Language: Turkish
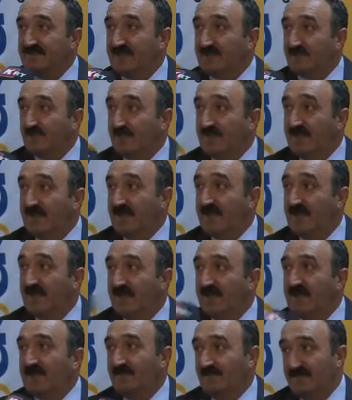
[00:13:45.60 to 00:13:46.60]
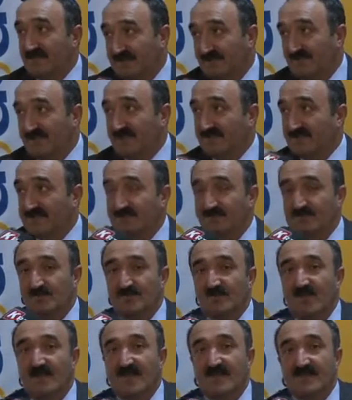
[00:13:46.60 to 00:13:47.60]
verecek buna ya, ya da siz. Biz vereceğiz.
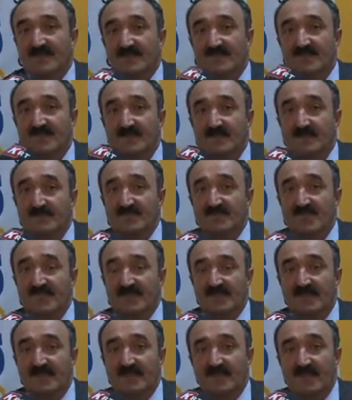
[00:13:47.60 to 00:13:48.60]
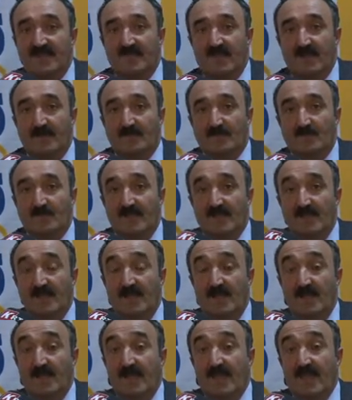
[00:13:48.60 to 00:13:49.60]
Çünkü agresif edilmiş iki dernek var burada.
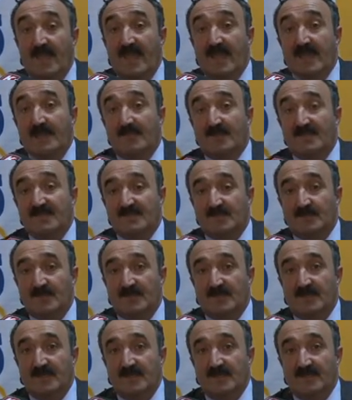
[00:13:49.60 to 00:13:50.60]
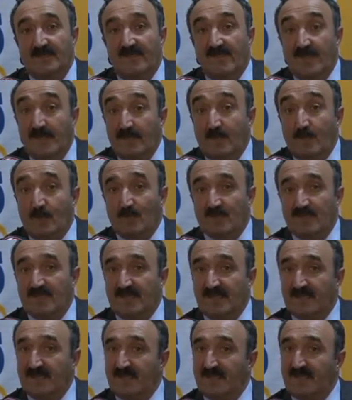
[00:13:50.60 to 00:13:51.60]
Eğer biz e,
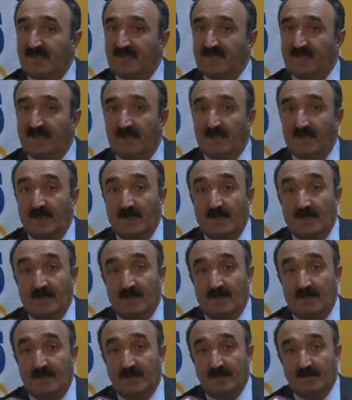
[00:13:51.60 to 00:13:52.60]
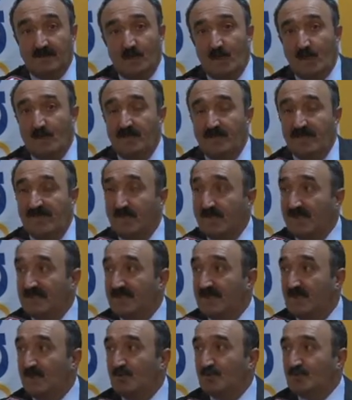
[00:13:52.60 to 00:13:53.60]
veremiyorsak ya da e, görmedik
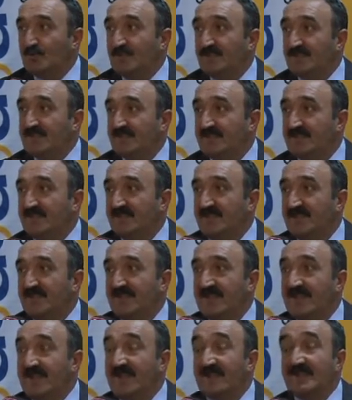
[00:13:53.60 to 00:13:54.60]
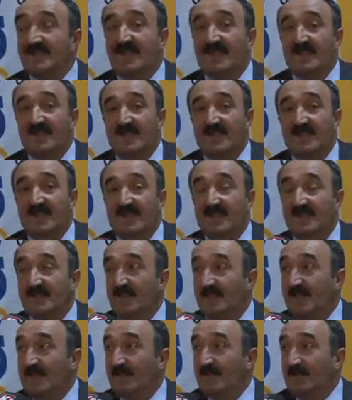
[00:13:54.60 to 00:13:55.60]
mesela 3 gün içerisinde diğer dernekler
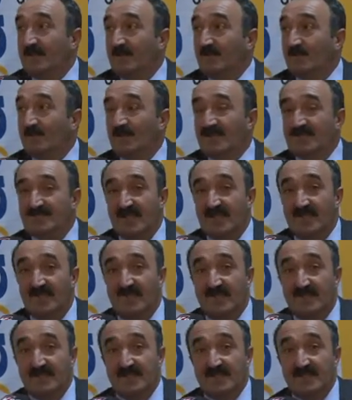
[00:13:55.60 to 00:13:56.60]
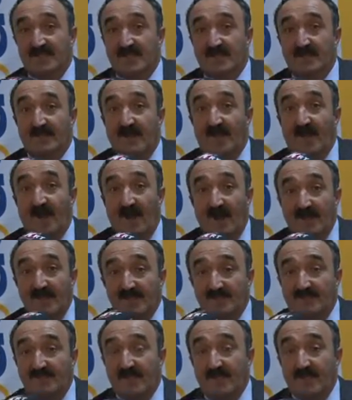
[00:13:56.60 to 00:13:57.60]
buna cevap verecekler.
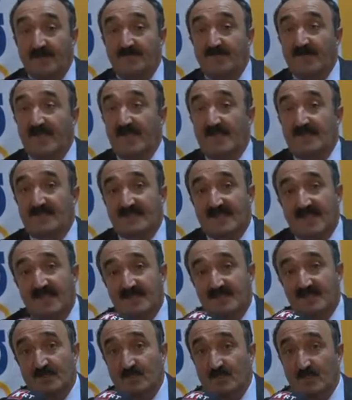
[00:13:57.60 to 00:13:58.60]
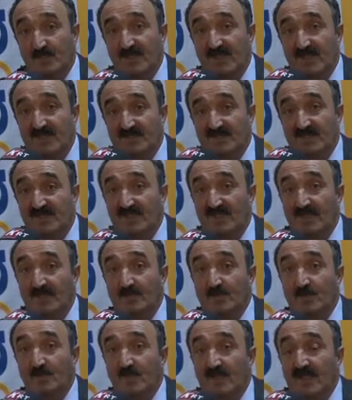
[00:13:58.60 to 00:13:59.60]
Ayrıca sadece Türkiye için
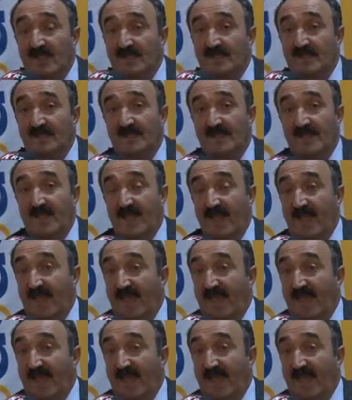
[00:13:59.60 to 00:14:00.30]
değil dünyanın